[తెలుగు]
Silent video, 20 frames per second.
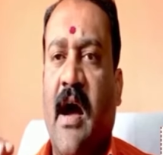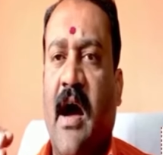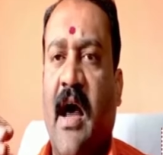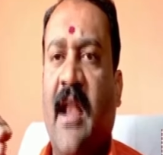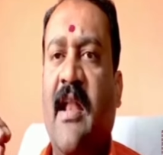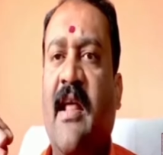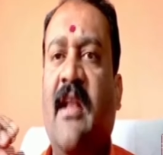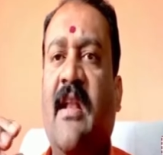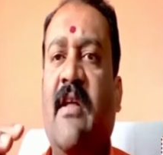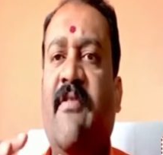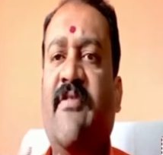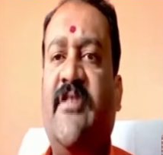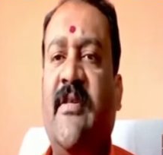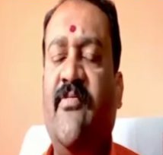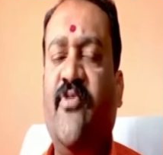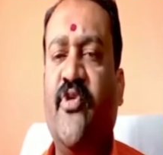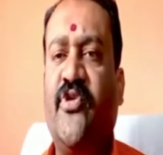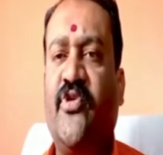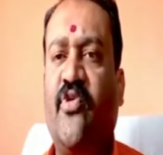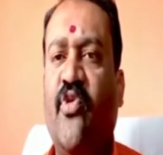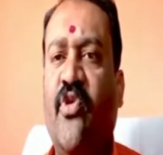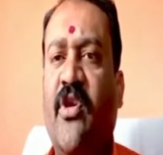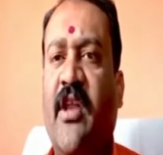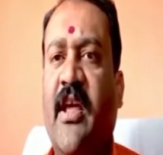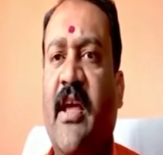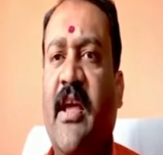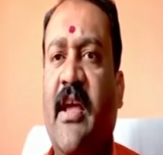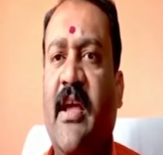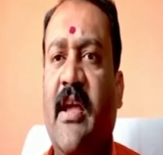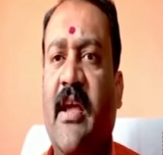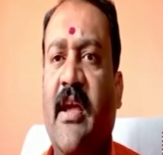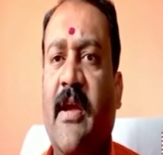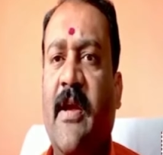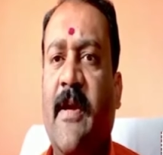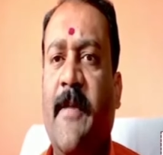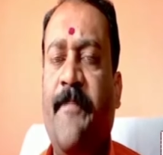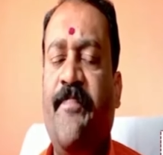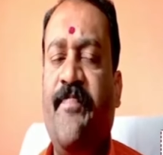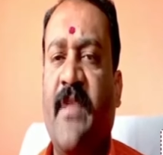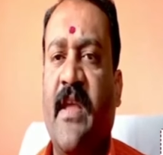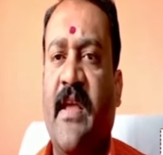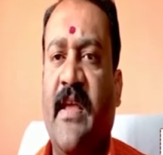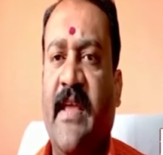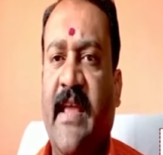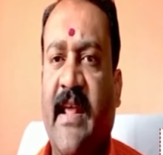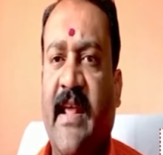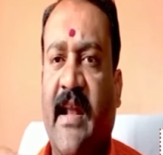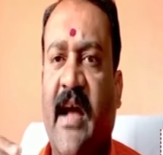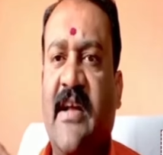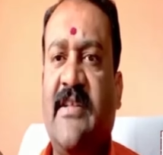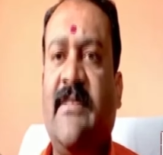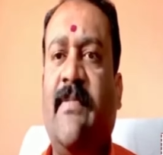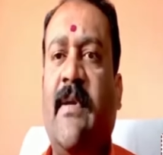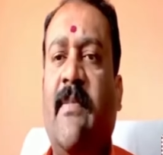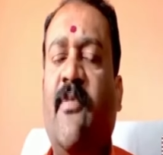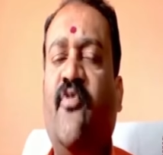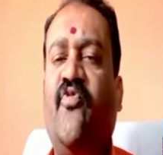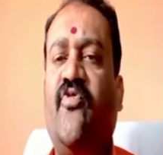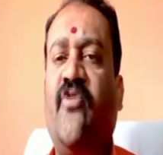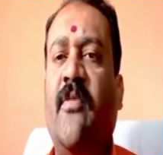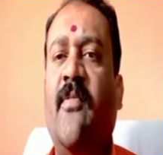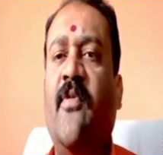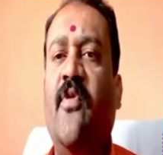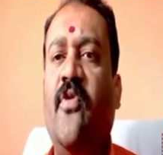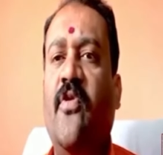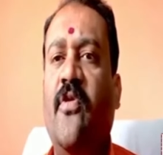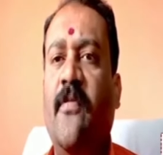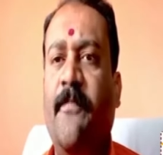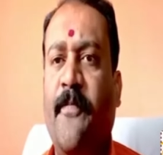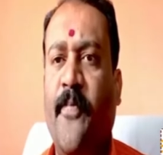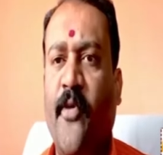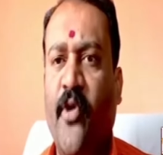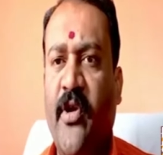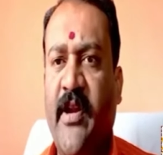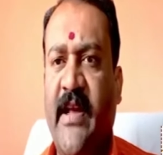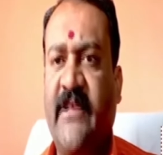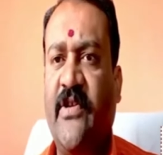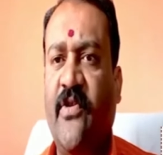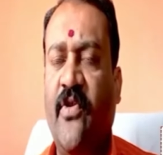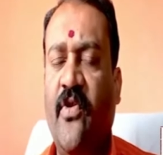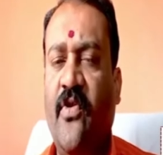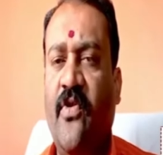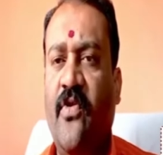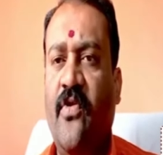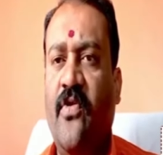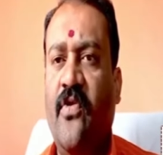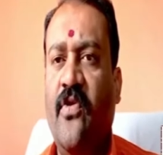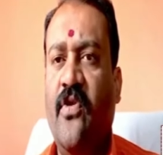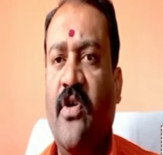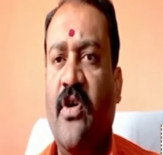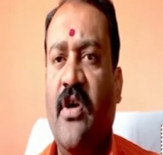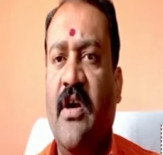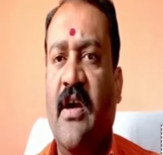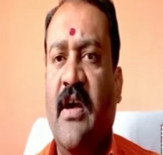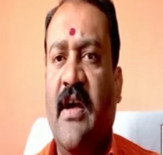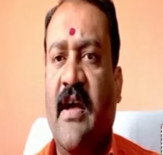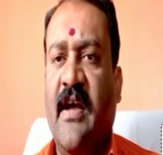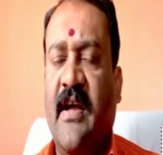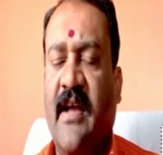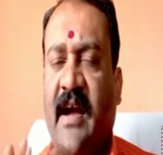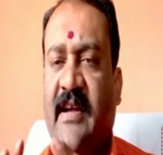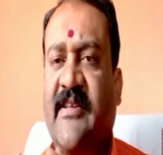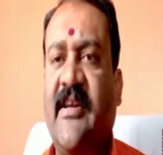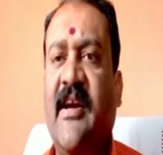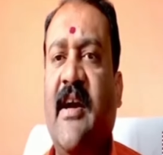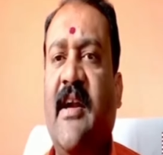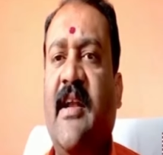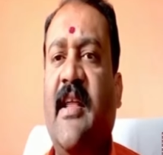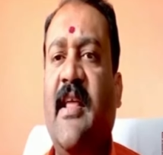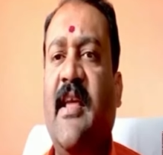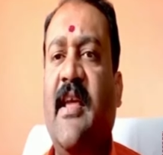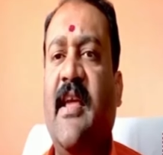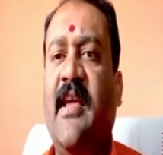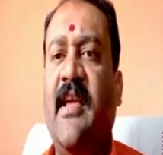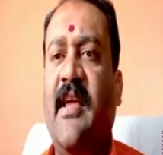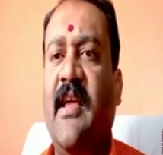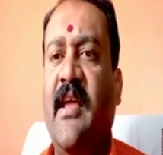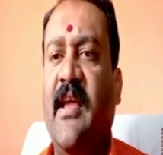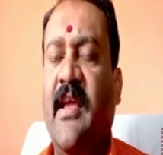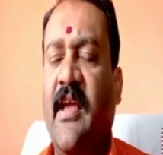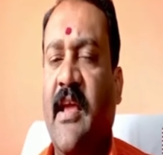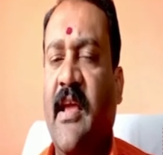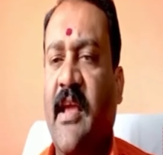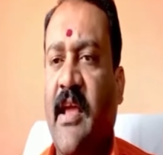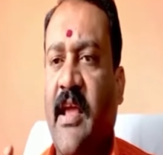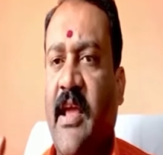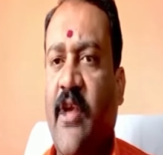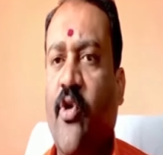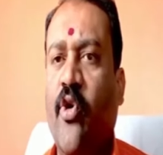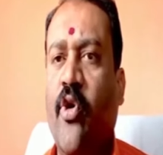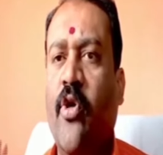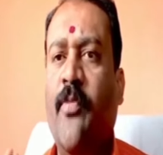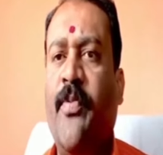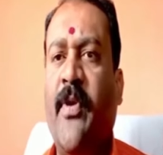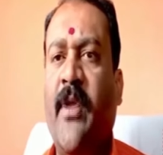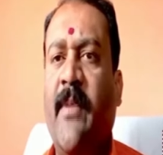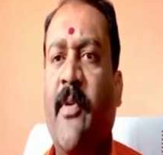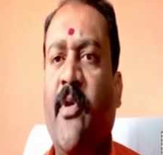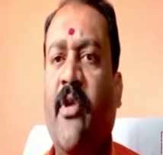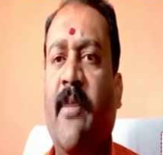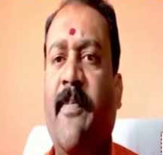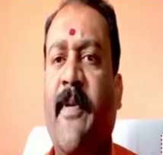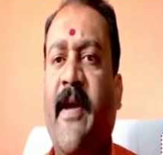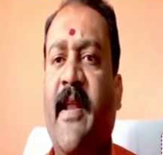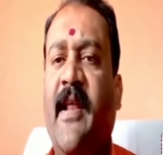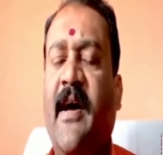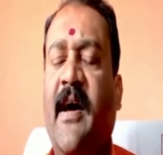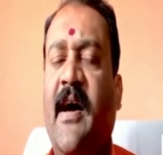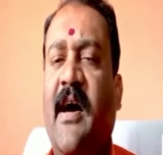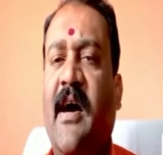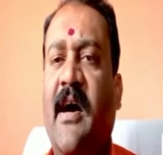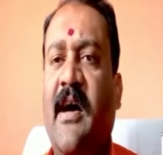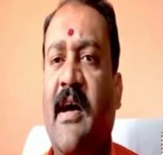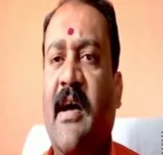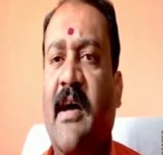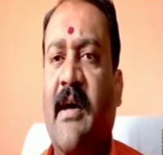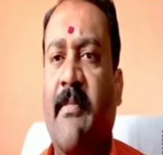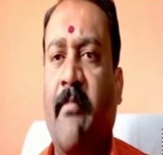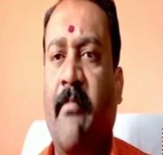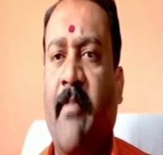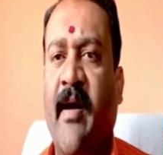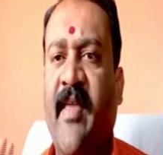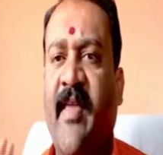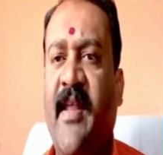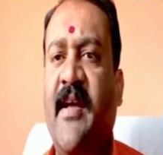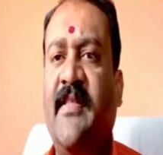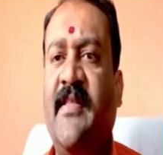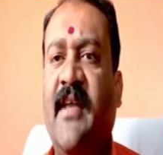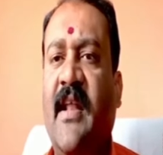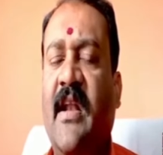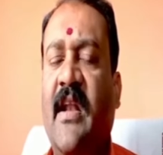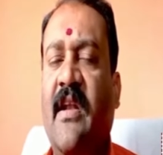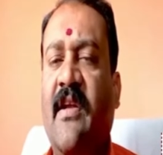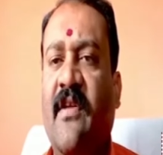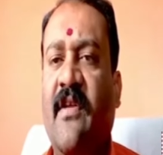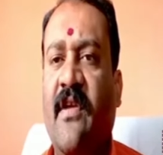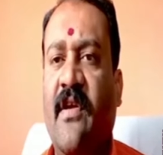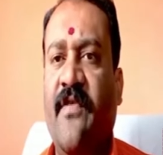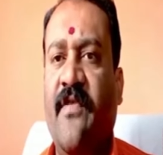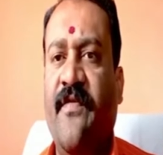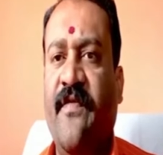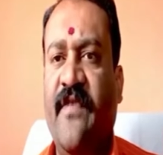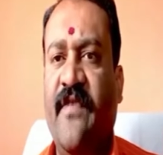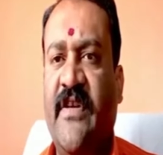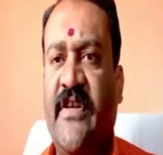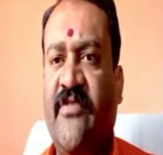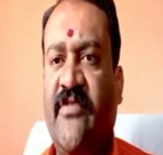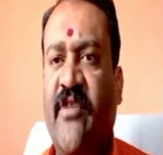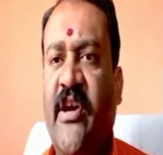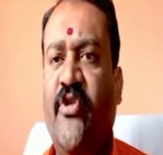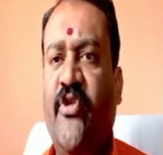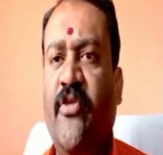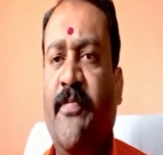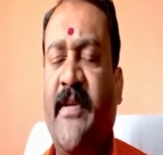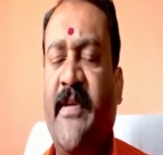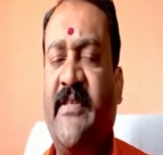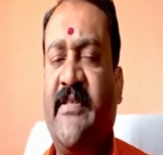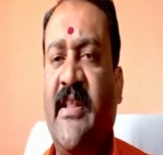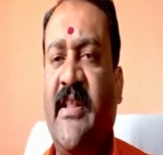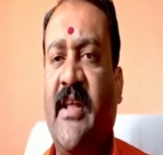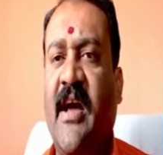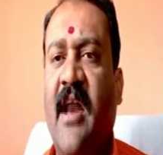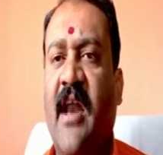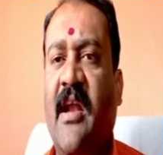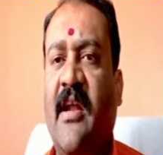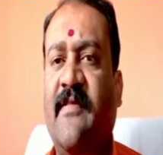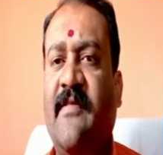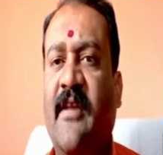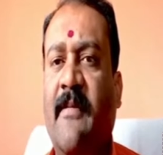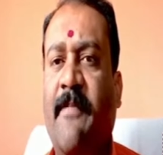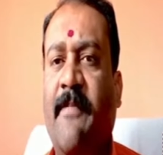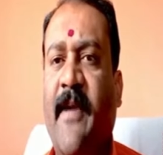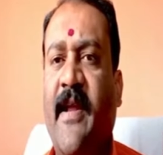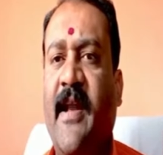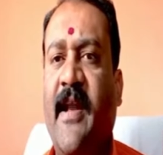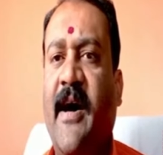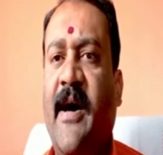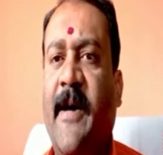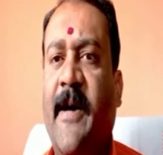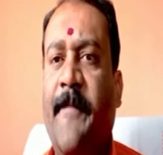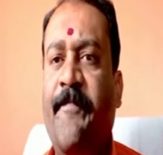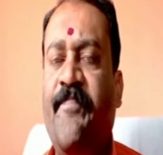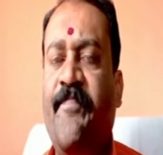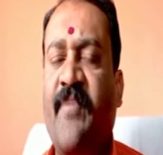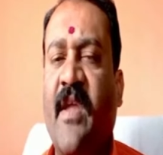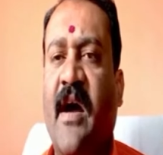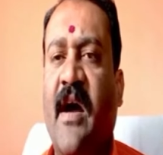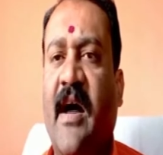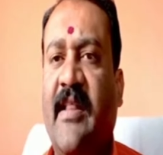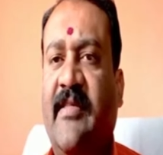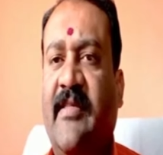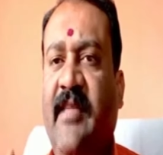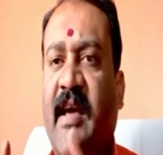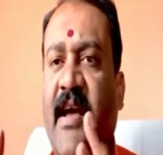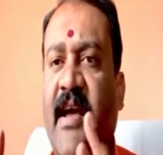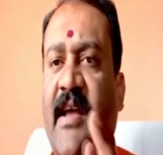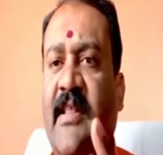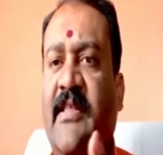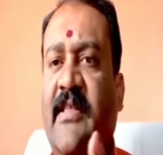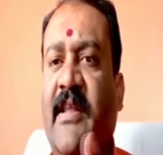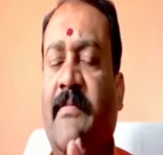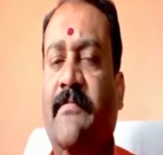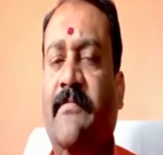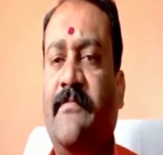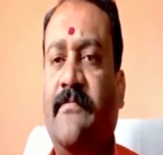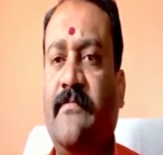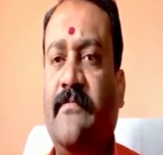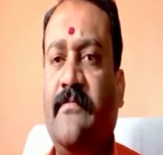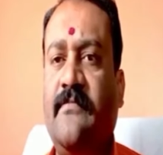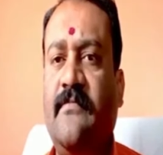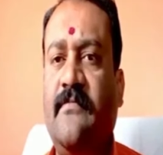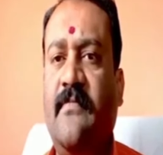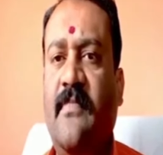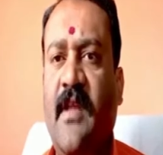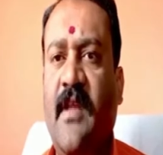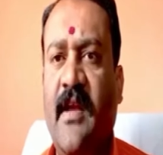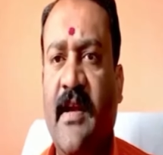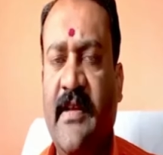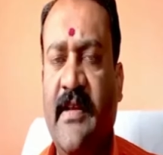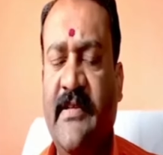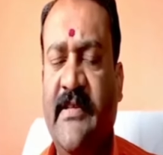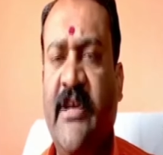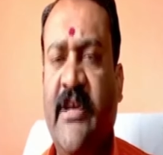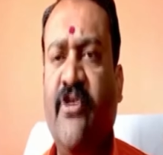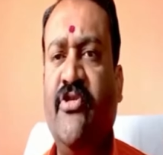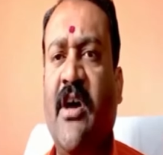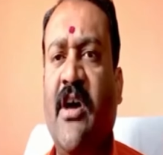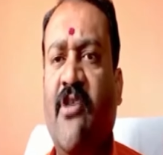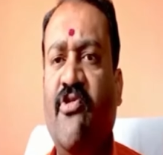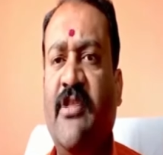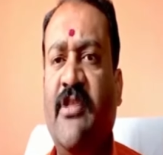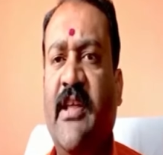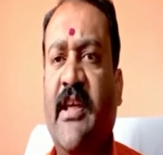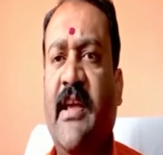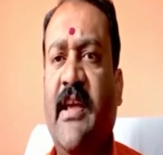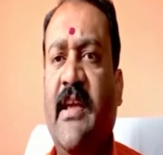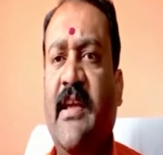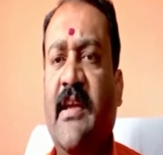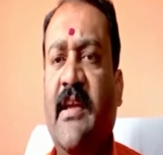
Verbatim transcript: అల్లర్ల విషయం చూసుకుంటే ఈ రాష్ట్ర ప్రభుత్వము పోలీసులు కక్షగట్టి ఈ గోప్రేమికులపైన బజరంగ్ దళ్ విశ్వ హిందూ పరిషత్ పైన హత్యాయత్నం జరుగుతూ ఉంది